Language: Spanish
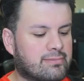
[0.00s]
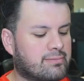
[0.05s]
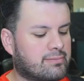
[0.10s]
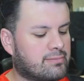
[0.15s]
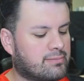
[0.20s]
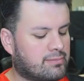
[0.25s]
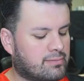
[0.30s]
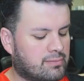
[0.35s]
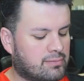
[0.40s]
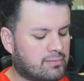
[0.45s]
lo
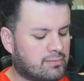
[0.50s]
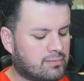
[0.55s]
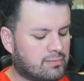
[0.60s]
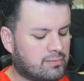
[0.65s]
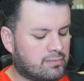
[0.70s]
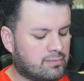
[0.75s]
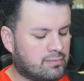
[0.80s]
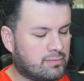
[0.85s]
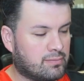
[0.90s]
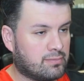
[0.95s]
dejo
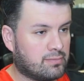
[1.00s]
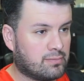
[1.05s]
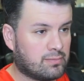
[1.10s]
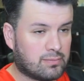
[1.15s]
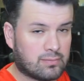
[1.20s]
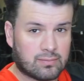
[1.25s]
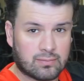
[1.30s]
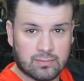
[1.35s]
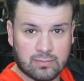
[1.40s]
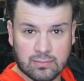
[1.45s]
secar por
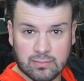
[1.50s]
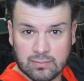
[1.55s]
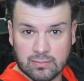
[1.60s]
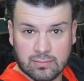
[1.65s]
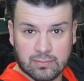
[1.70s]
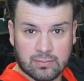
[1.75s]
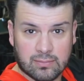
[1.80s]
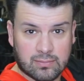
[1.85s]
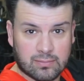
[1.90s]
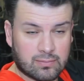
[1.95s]
algunos
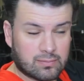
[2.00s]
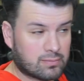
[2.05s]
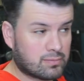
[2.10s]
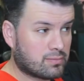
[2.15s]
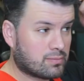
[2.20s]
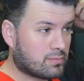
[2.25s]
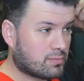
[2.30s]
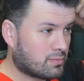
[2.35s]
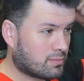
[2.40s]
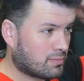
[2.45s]
10
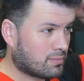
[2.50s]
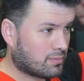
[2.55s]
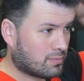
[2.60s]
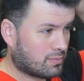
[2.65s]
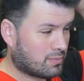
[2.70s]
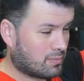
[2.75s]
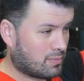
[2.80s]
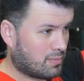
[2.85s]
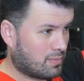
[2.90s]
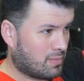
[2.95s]
minutos quizás en
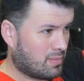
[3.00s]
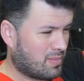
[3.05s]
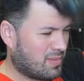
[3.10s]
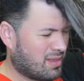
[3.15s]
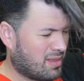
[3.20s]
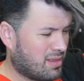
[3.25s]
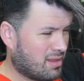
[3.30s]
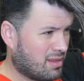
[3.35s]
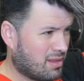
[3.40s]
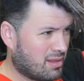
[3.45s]
lo que me he
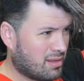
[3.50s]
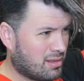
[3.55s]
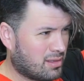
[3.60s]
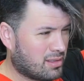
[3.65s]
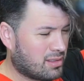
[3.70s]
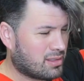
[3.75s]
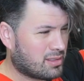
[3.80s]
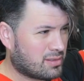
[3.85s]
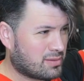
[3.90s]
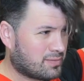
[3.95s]
visto
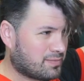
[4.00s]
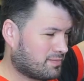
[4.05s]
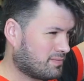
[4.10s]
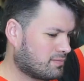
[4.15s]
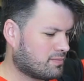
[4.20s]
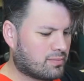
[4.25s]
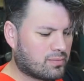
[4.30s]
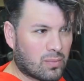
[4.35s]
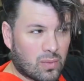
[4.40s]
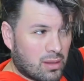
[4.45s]
y
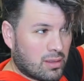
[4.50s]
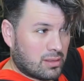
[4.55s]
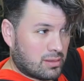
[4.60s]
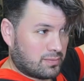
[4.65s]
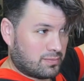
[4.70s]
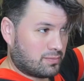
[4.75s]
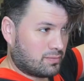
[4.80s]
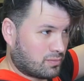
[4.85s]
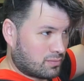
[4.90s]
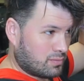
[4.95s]
después
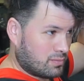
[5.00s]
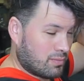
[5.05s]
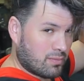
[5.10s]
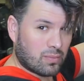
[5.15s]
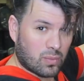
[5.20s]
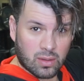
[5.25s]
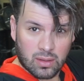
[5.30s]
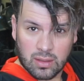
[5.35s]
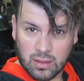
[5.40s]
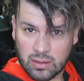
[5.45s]
empiezo a
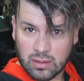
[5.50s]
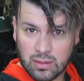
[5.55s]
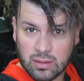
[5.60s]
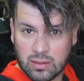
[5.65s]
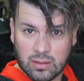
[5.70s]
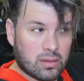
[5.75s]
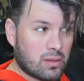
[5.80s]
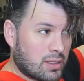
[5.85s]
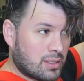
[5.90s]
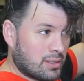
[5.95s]
secar.
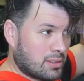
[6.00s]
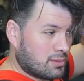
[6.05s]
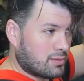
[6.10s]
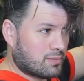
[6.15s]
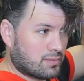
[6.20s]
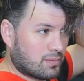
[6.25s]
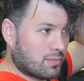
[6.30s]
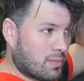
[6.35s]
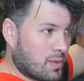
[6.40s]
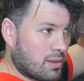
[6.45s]
Empiezo a
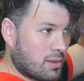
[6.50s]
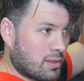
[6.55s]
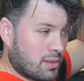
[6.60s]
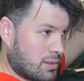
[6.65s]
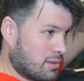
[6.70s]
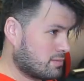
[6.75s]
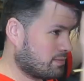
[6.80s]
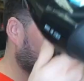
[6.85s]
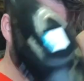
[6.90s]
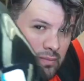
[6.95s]
secar,
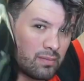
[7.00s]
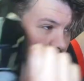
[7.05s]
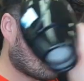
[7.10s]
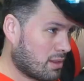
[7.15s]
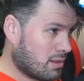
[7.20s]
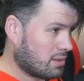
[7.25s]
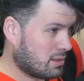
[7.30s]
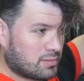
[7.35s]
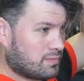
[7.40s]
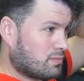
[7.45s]
para
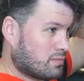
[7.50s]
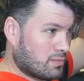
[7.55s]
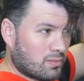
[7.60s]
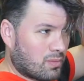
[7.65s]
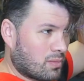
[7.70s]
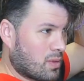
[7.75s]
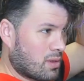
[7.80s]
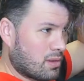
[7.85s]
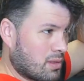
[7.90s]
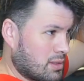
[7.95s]
esto voy
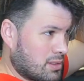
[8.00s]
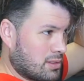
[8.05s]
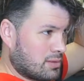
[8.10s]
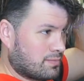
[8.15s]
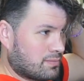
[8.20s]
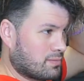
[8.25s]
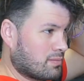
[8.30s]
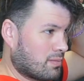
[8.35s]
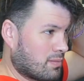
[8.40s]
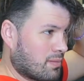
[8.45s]
a ocupar
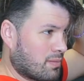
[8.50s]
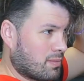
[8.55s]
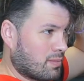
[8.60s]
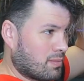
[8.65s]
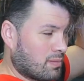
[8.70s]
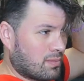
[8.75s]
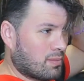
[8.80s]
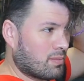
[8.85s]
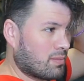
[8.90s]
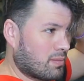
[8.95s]
un
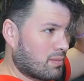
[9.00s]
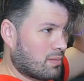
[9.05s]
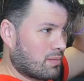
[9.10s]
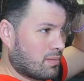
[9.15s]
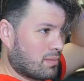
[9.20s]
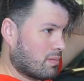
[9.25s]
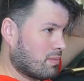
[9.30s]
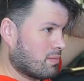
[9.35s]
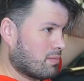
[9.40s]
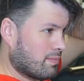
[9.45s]
cepillo
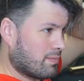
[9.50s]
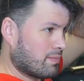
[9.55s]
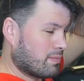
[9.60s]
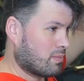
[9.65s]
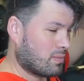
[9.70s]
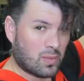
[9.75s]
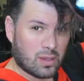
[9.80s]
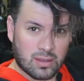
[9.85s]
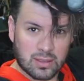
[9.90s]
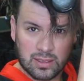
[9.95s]
redondo y
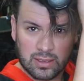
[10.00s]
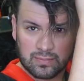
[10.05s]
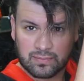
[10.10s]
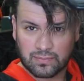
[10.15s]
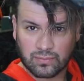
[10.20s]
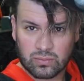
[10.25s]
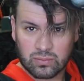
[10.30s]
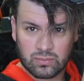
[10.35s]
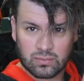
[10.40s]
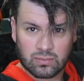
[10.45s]
la
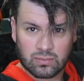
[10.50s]
secadora.